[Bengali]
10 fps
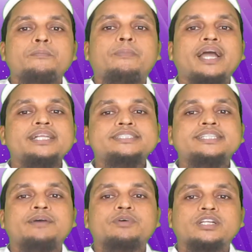
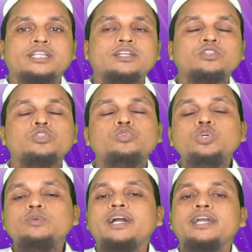পাইসকে আমরা সাধারণত
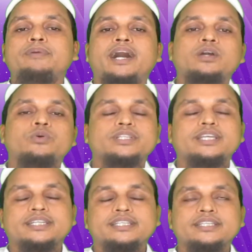দুই ভাগে ভাগ করে
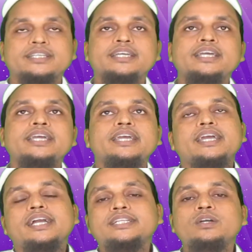থাকি
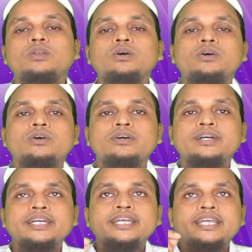একটি হলো
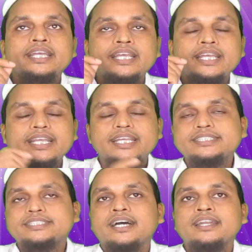
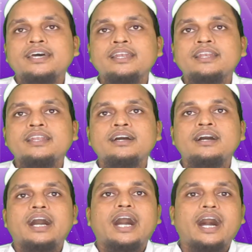এক্সটার্নাল
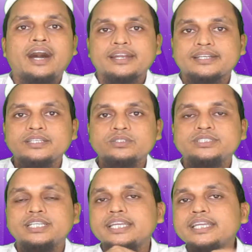আরটি
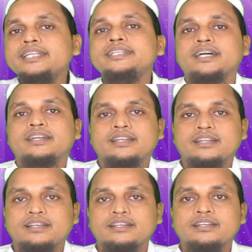হচ্ছে
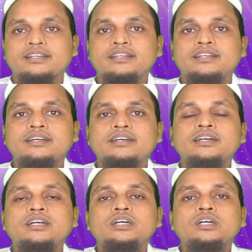ইন্টারনাল
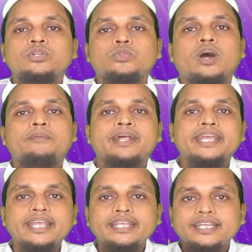তো আমরা
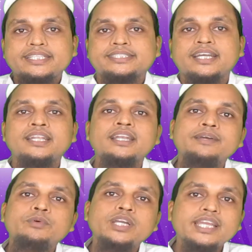এই এক্সটার্নাল
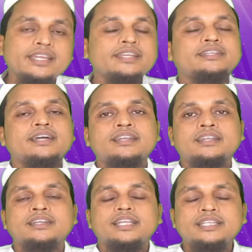এবং
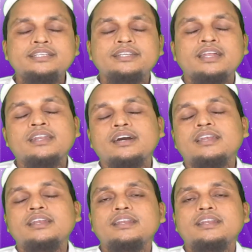ইন্টারনাল ইন্টারনাল